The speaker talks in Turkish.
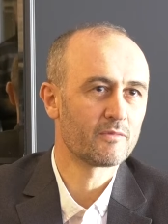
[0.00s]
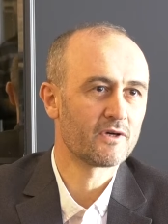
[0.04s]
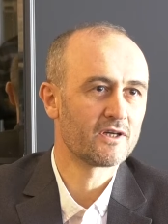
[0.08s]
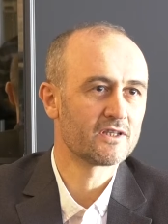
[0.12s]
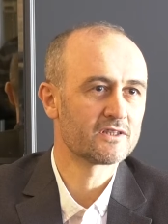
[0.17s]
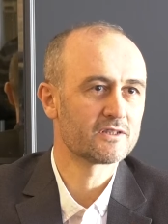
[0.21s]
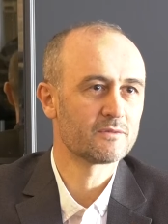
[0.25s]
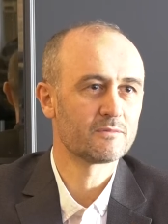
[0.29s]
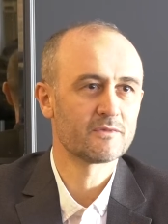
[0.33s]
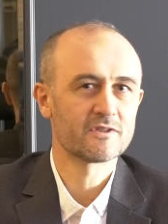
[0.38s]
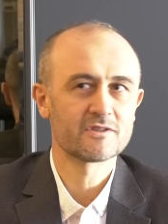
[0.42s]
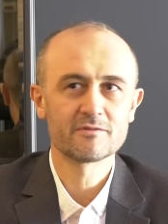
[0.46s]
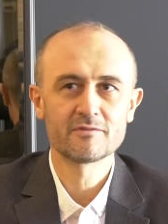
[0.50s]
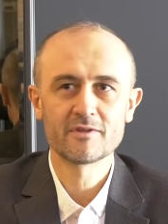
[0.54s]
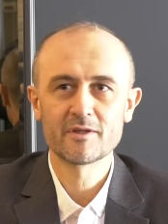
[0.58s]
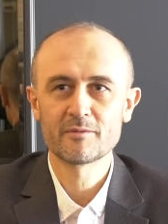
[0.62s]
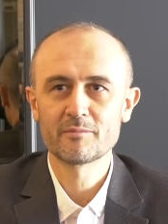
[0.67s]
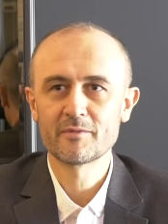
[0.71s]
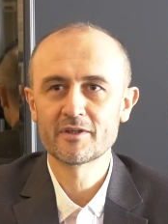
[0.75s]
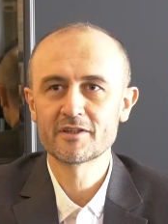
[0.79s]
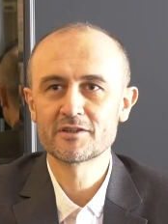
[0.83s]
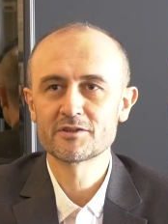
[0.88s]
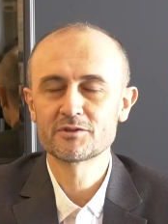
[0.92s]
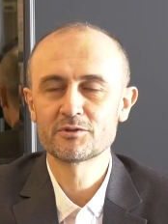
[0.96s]
malzemesi
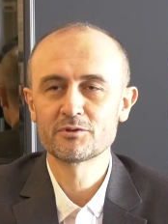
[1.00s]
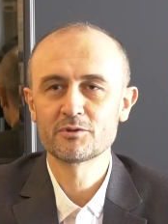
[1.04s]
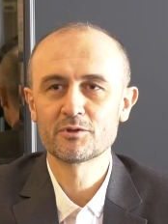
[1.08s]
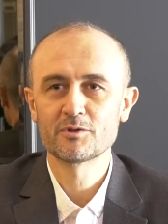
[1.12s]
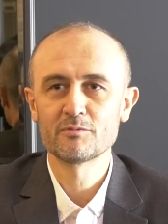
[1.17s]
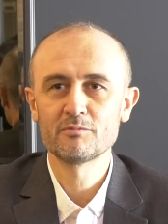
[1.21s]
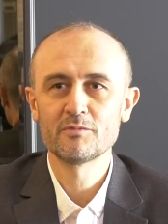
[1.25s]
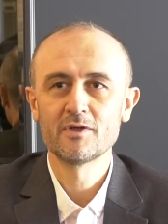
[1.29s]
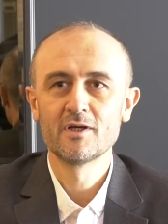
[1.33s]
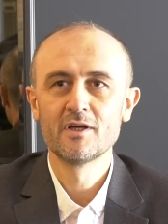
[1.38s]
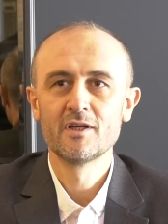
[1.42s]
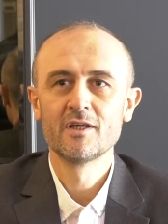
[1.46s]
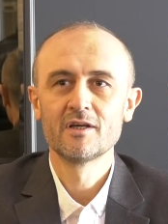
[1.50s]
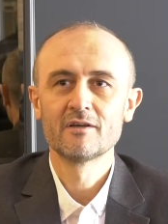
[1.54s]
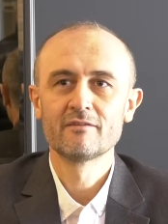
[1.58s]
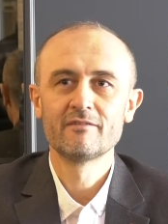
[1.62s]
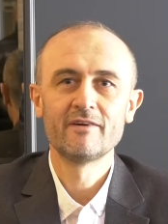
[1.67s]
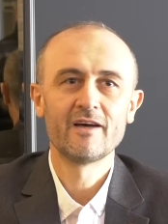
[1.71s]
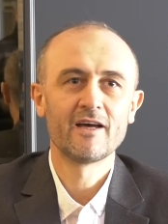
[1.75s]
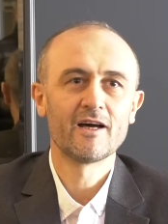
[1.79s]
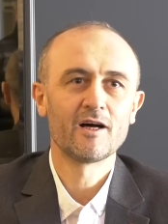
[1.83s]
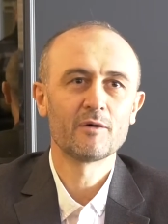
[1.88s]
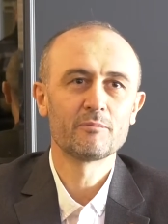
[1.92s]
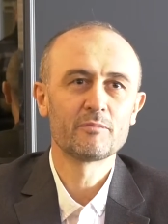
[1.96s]
vermek istiyorum
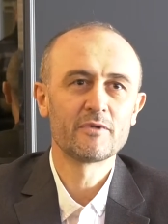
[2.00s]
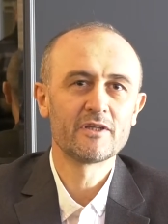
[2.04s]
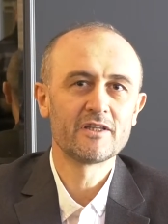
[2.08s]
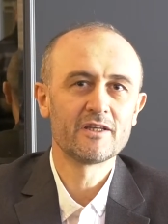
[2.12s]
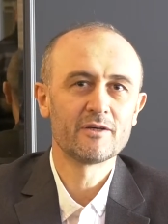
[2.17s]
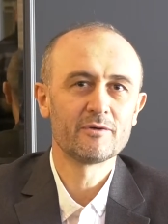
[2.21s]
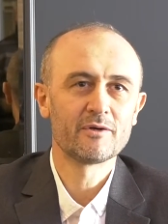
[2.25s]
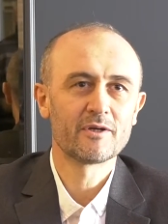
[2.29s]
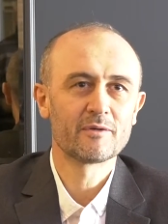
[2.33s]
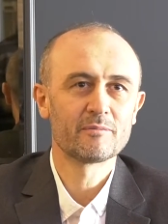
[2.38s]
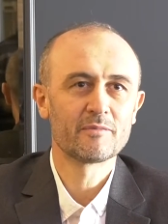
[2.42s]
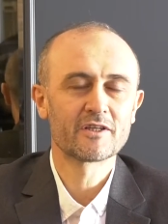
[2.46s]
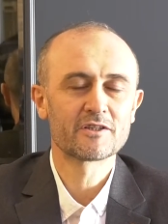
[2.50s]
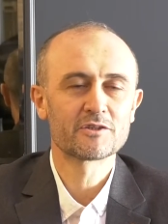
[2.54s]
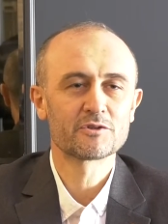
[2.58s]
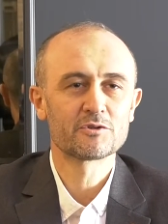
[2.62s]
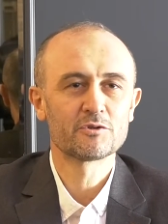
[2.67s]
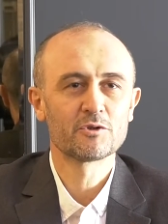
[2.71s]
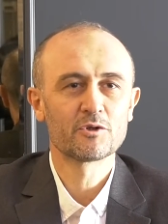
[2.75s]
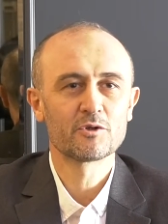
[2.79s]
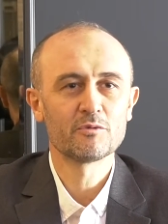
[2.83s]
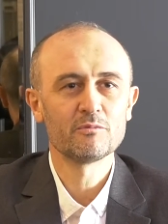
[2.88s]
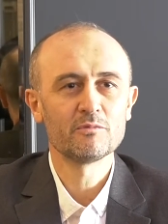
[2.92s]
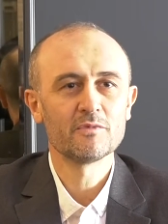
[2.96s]
veya pide vermek
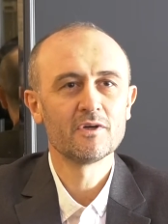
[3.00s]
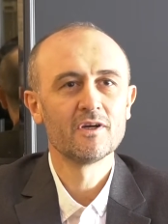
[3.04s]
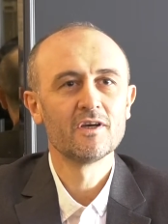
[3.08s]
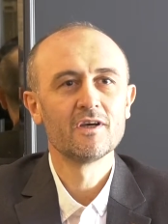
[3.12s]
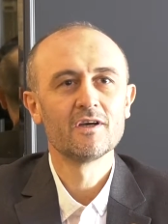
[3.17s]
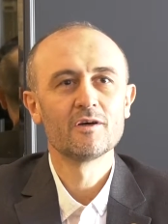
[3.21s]
istiyorum.